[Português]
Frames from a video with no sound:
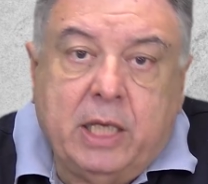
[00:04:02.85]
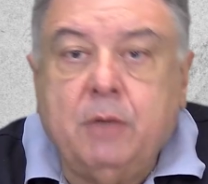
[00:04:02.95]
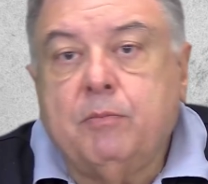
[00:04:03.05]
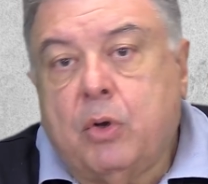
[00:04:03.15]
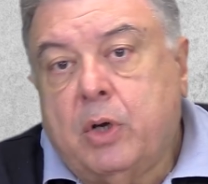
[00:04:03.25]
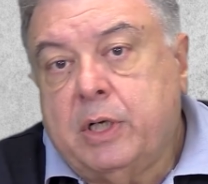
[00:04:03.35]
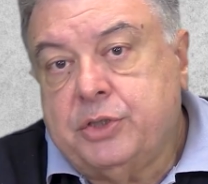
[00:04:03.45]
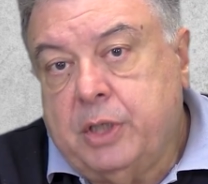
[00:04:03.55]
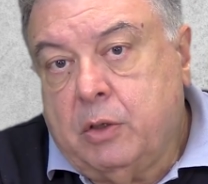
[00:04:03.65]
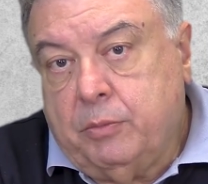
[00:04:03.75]
embora
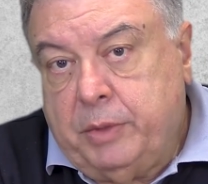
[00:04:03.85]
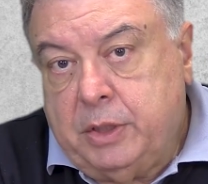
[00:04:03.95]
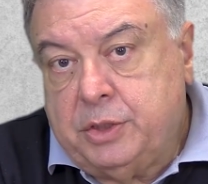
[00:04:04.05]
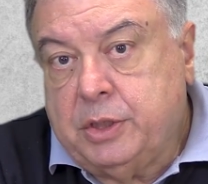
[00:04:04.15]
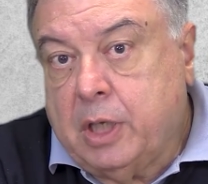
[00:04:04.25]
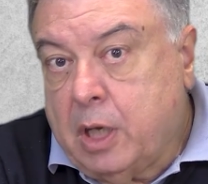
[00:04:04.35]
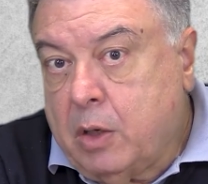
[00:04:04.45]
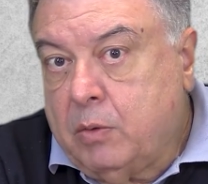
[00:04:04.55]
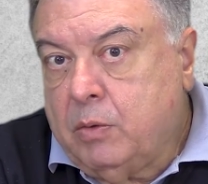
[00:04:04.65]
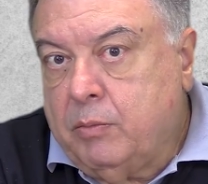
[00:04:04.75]
geralmente
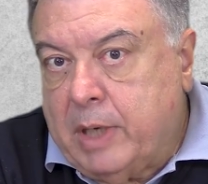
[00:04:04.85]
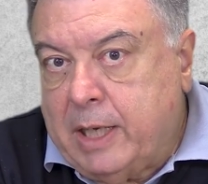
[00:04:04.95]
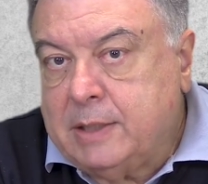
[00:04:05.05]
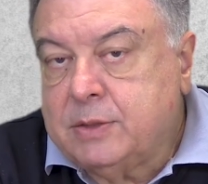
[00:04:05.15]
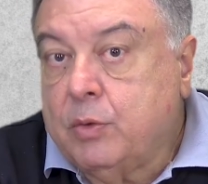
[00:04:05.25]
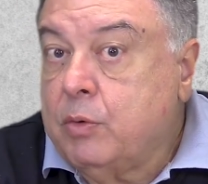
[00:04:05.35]
algo mais